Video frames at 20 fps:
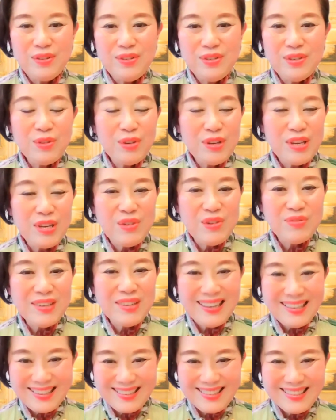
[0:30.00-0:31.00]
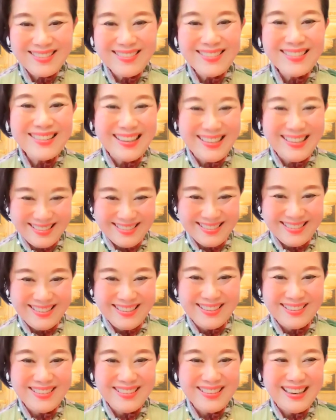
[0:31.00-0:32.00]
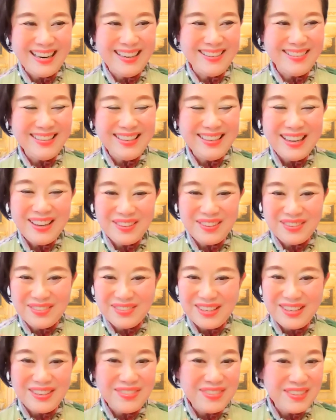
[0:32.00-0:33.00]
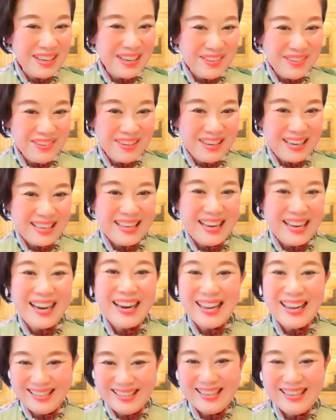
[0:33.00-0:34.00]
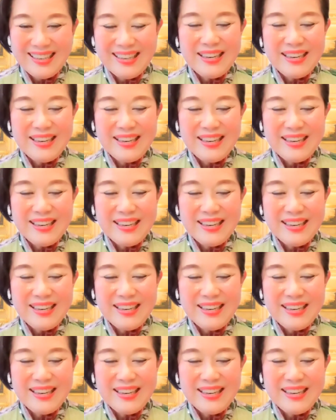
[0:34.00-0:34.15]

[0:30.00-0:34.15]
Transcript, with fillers: ずっと皮膚科に住んでいる家よりも皮膚科の方が長いっ